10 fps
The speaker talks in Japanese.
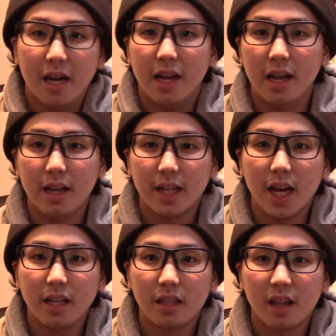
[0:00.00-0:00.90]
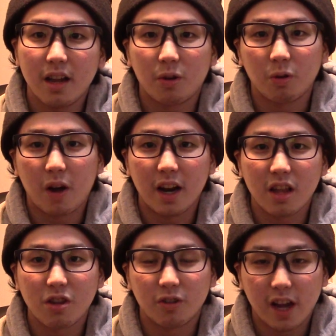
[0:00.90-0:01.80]
えー、大体この
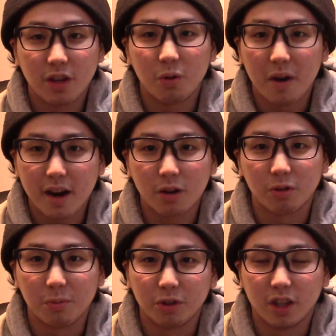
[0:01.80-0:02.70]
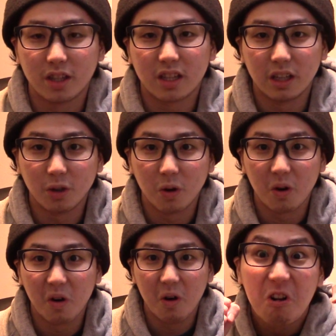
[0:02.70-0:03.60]
話の内容わかると思うんですけ
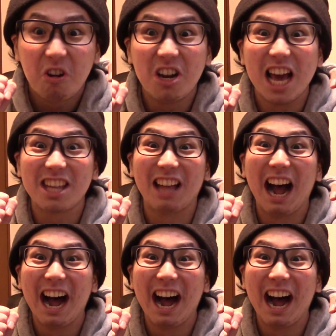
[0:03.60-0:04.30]
ど、クリアした